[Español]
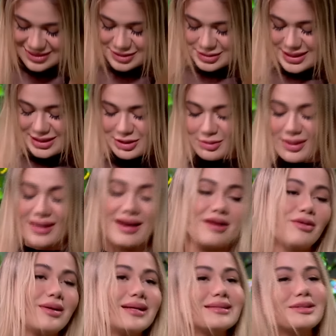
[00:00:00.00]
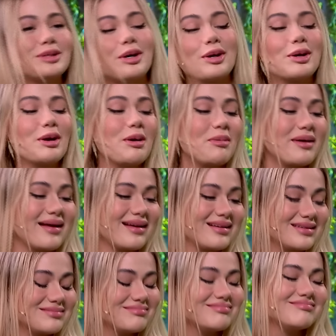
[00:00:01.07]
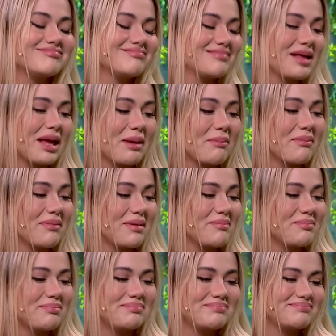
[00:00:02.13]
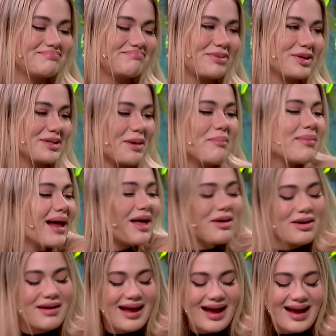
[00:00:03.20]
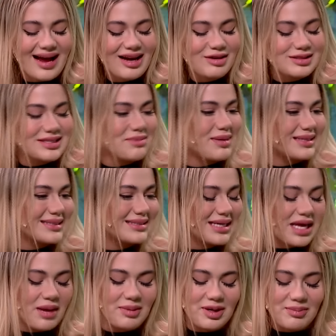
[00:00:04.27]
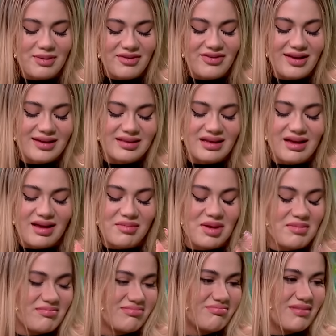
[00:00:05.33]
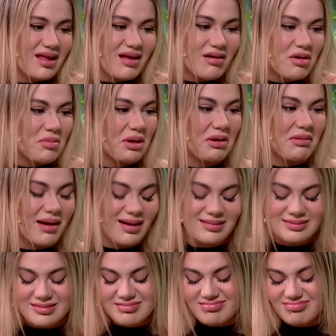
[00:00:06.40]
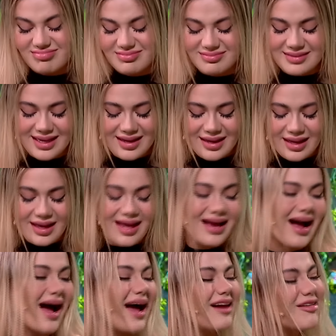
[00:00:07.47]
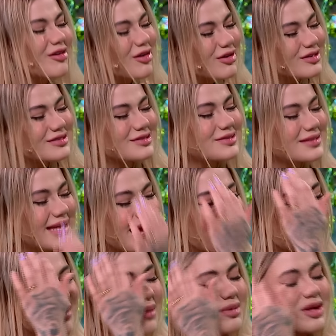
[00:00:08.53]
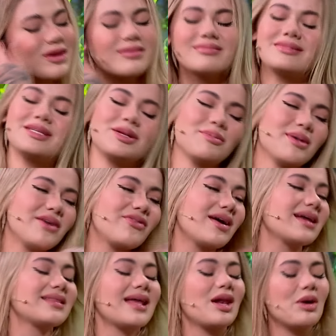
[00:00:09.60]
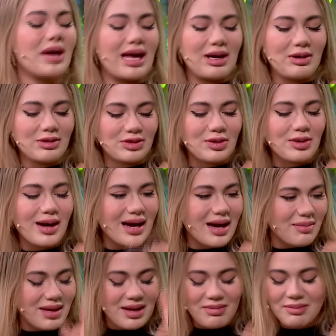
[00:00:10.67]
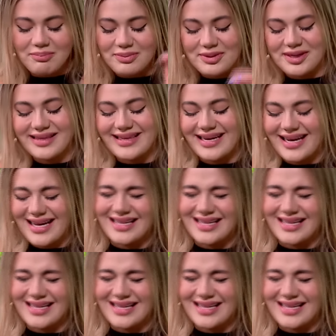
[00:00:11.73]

o sea, yo me creo en un entorno como de, que me importa un bledo lo que hagan los demás desde que a mí no me afecte, que a mí me da como igual. Sí. con su tema. A mí no, si no me afecta lo que el otro haga, a mí que me importa.